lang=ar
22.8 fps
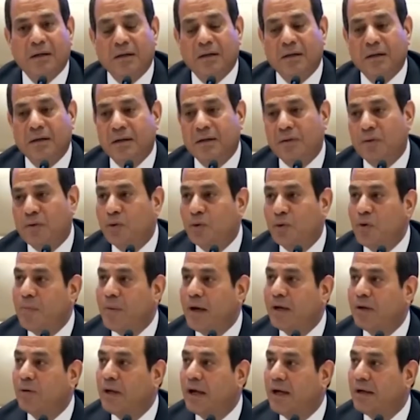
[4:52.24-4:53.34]
آه، كلهم
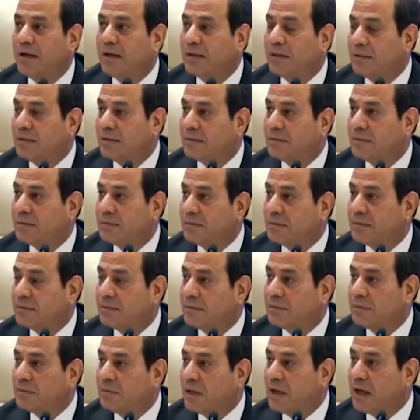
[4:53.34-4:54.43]
قالوا لا
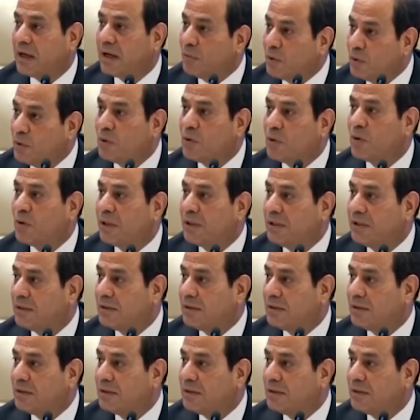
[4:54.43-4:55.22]
انا بقول لكم كده